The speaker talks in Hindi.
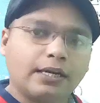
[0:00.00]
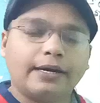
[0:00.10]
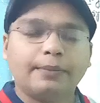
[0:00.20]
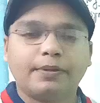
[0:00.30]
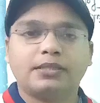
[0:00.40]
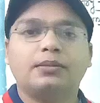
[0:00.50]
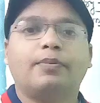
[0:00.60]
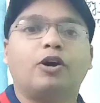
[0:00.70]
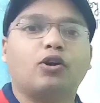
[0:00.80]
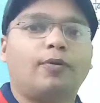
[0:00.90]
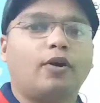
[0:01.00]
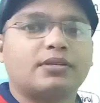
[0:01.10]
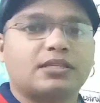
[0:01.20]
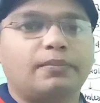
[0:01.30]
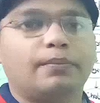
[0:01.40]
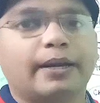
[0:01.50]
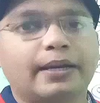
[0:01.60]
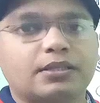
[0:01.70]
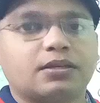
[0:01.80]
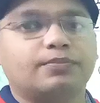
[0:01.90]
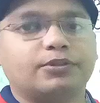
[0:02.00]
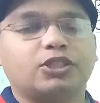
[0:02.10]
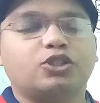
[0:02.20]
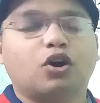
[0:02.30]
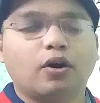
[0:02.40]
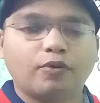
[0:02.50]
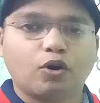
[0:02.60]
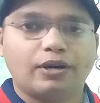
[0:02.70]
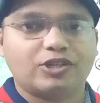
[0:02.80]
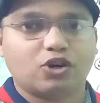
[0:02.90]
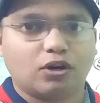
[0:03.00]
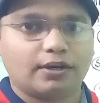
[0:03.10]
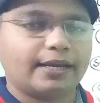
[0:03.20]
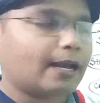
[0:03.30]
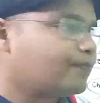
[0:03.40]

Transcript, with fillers: थर्टी परसेंट पार्ट ऑफ आवर सेल मेम्ब्रेन इज कंसिस्ट ऑफ कोलेस्ट्रॉल ठीक